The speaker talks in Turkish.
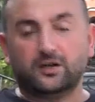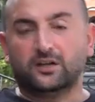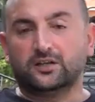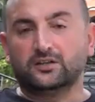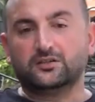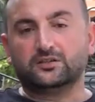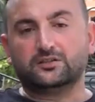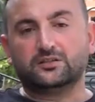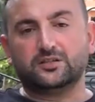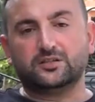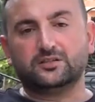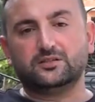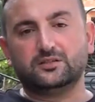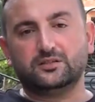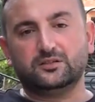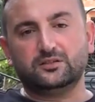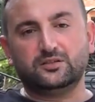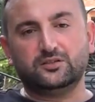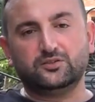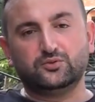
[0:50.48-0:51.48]

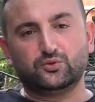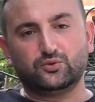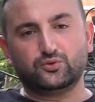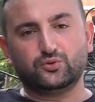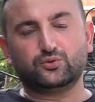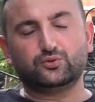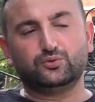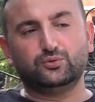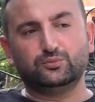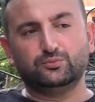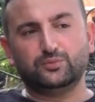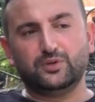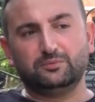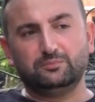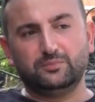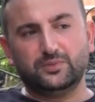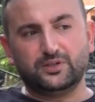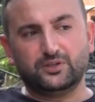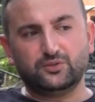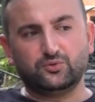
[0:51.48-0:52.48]
Açıkçası
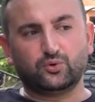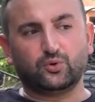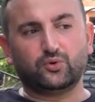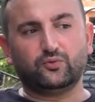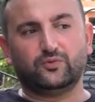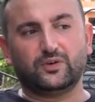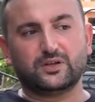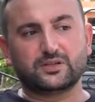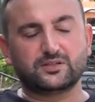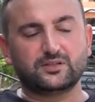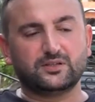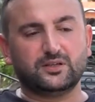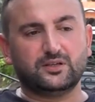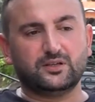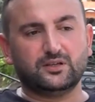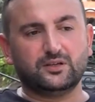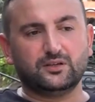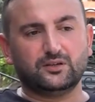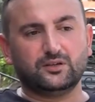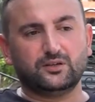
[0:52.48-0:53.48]
çocukluğumdan beri çok
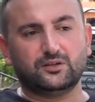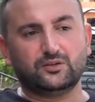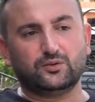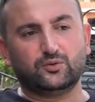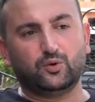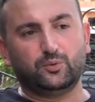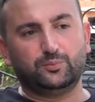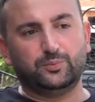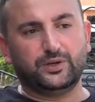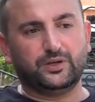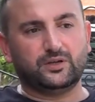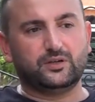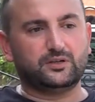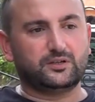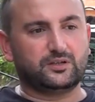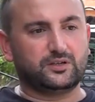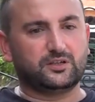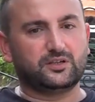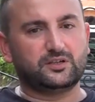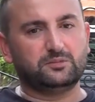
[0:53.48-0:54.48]
fazla
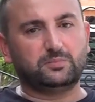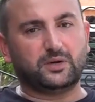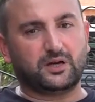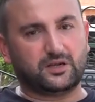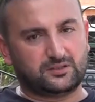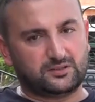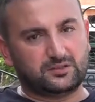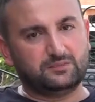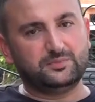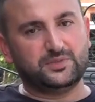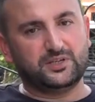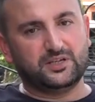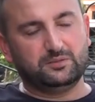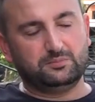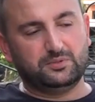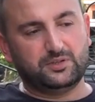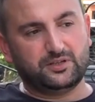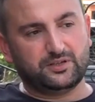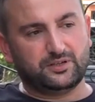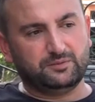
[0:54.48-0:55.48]
köpek ırkı baktım
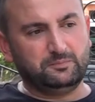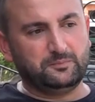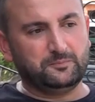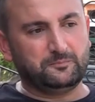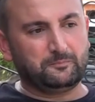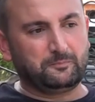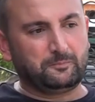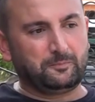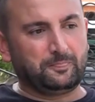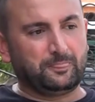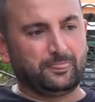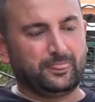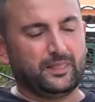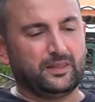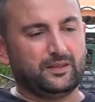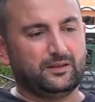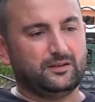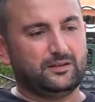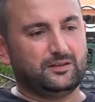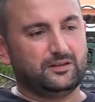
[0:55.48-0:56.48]
diyebilirim.
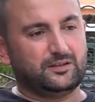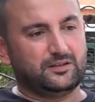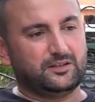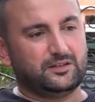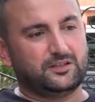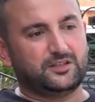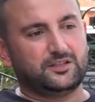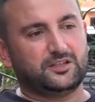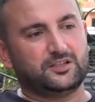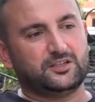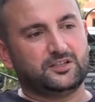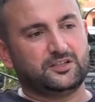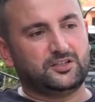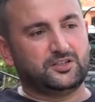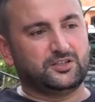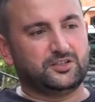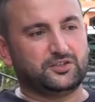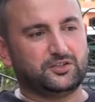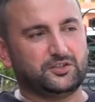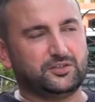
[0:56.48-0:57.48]
Ee,
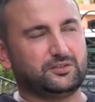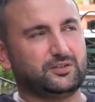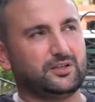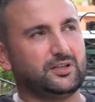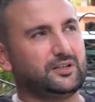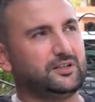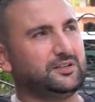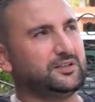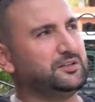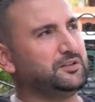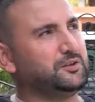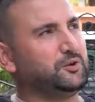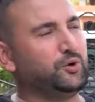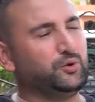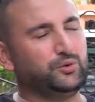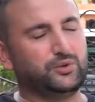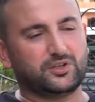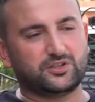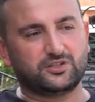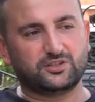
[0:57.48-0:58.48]
yani
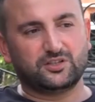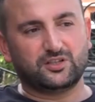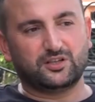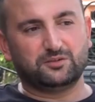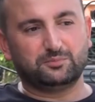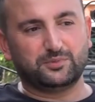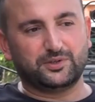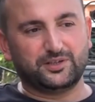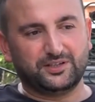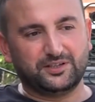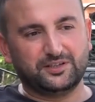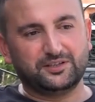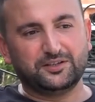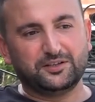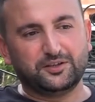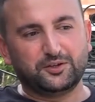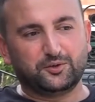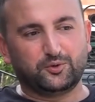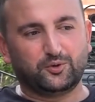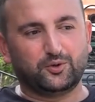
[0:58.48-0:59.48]
10 yaşından beri
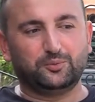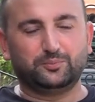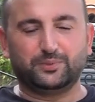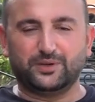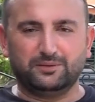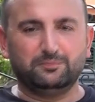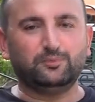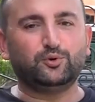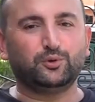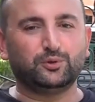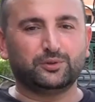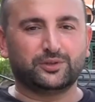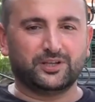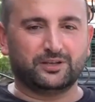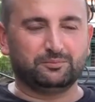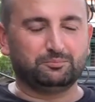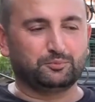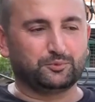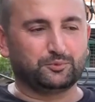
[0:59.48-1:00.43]
köpeğim oldu hep